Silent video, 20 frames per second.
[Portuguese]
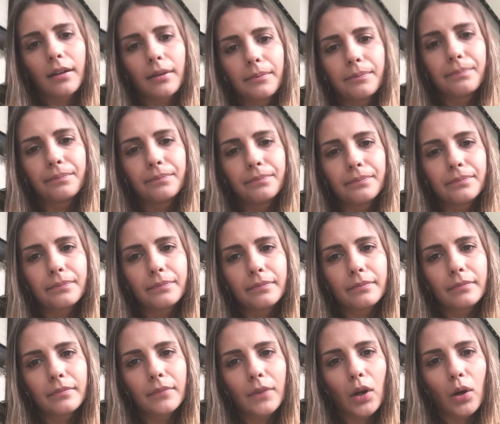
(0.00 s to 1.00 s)
Um,
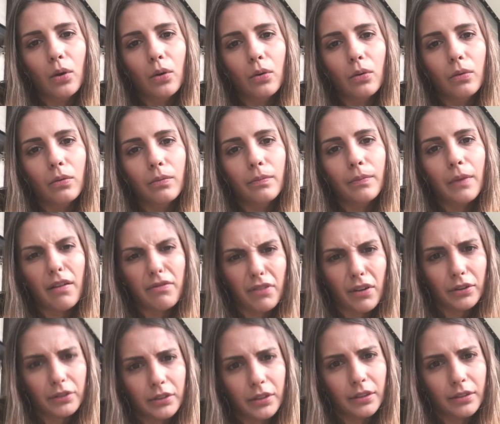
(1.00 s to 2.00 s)
ou a
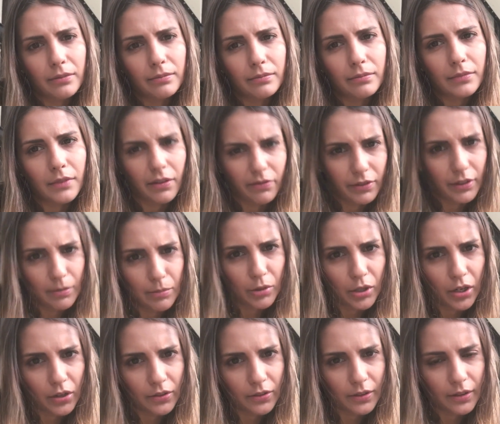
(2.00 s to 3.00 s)
falta da vida
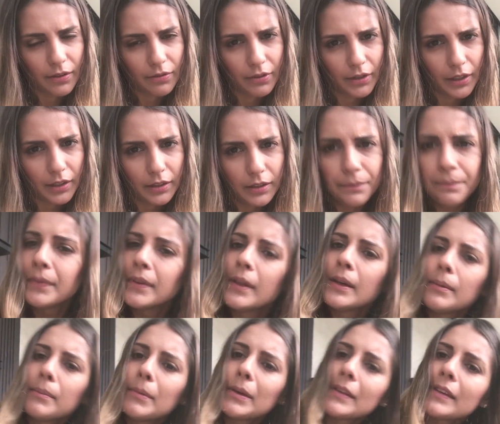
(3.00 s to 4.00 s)
amorosa da Fernanda.
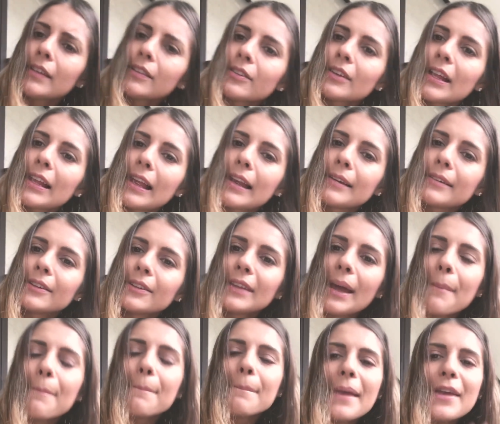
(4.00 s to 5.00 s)
Mas é isso, galera. Então
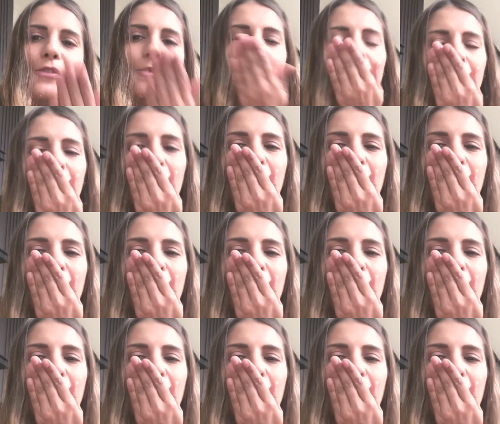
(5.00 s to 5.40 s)
tá, beijo!